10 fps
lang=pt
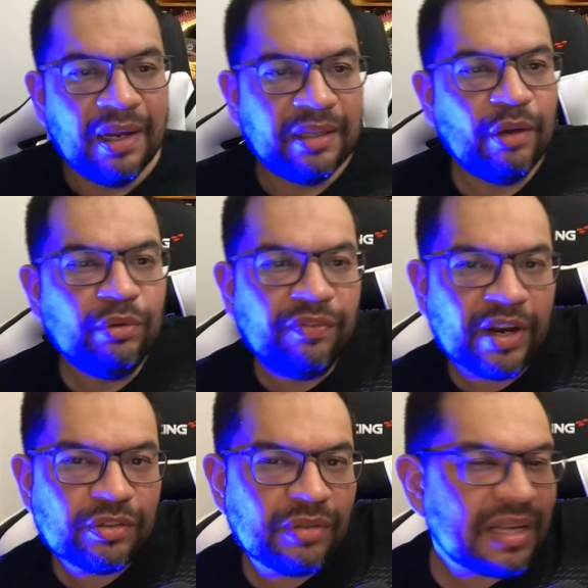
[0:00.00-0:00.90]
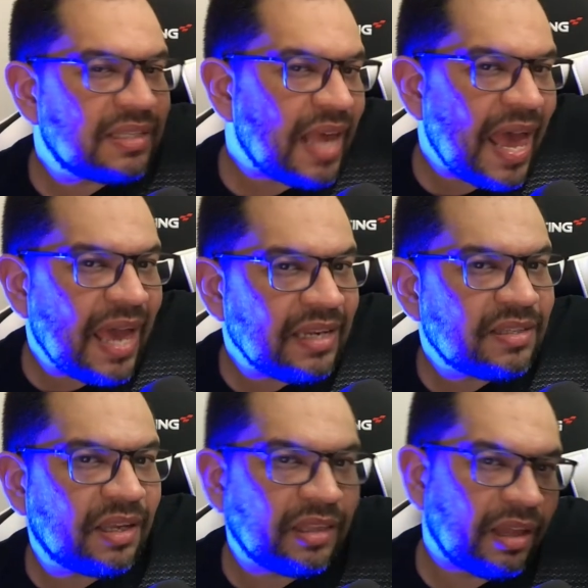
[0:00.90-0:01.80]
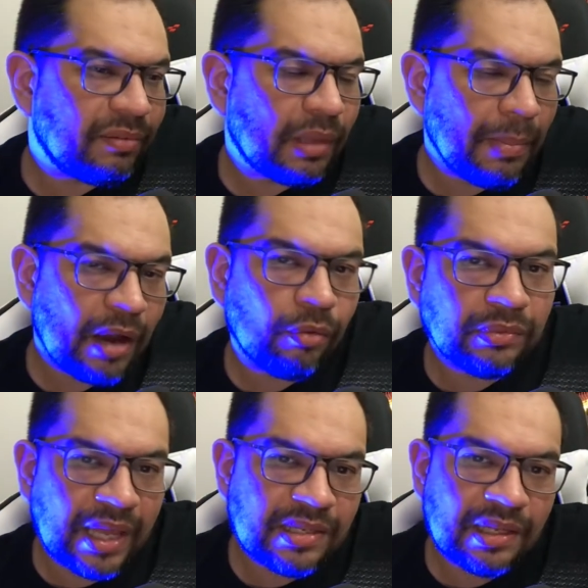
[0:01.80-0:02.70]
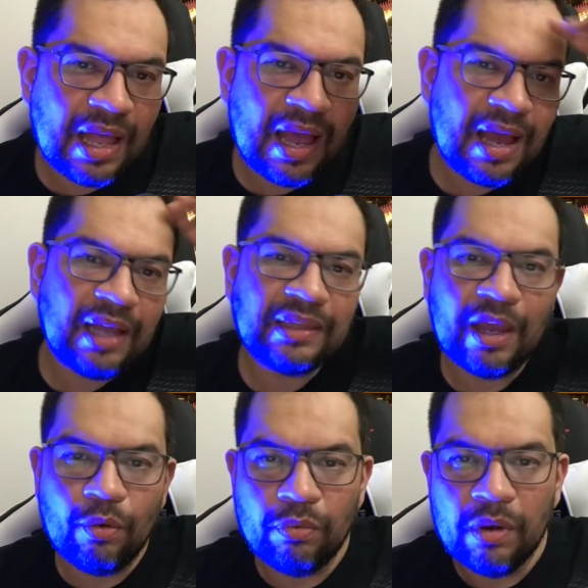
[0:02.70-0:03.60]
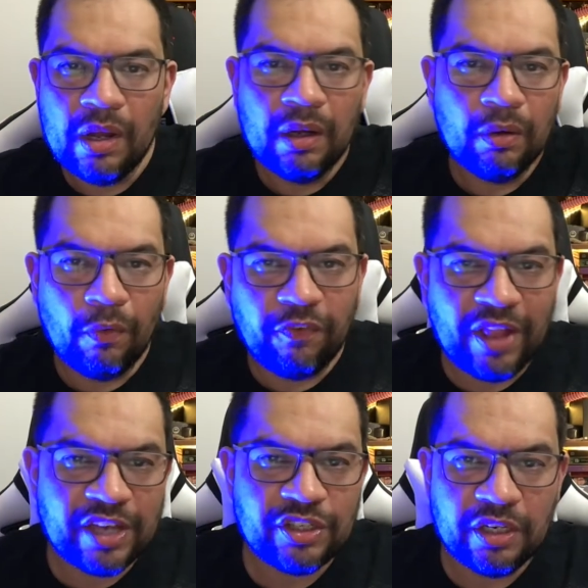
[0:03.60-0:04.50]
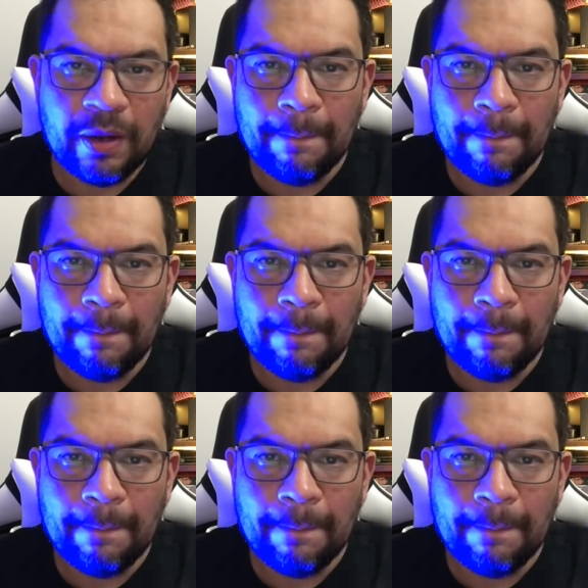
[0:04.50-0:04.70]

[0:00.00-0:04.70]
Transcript: Tem o universo das séries, que também acontece lá, até o o Flash